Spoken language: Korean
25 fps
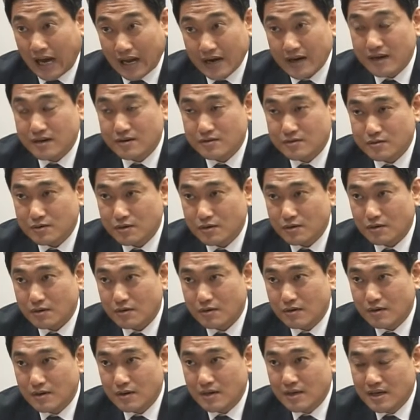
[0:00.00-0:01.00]
안에는요.
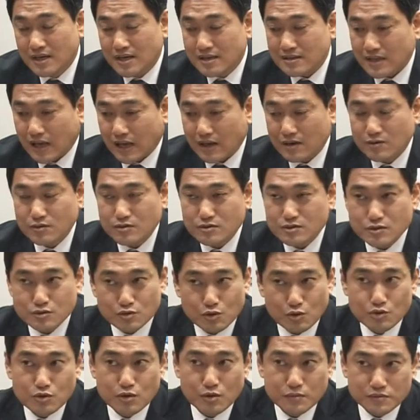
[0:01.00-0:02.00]
예. 다른 것이
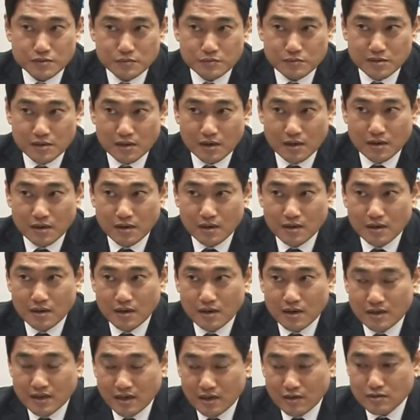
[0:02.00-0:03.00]
전혀 없습니다.
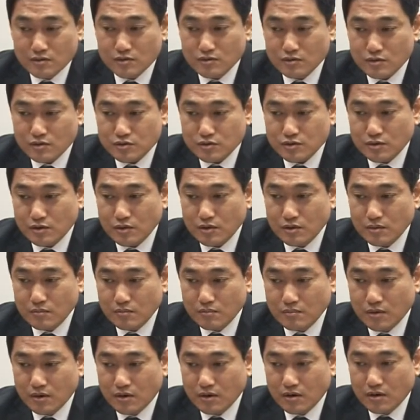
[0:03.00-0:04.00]
음. 예를 들어서
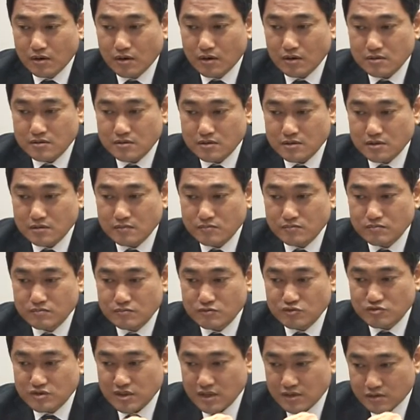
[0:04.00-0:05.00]
뭐 지금
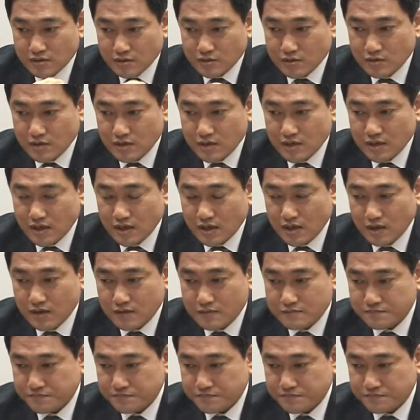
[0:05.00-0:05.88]
육사 선언이나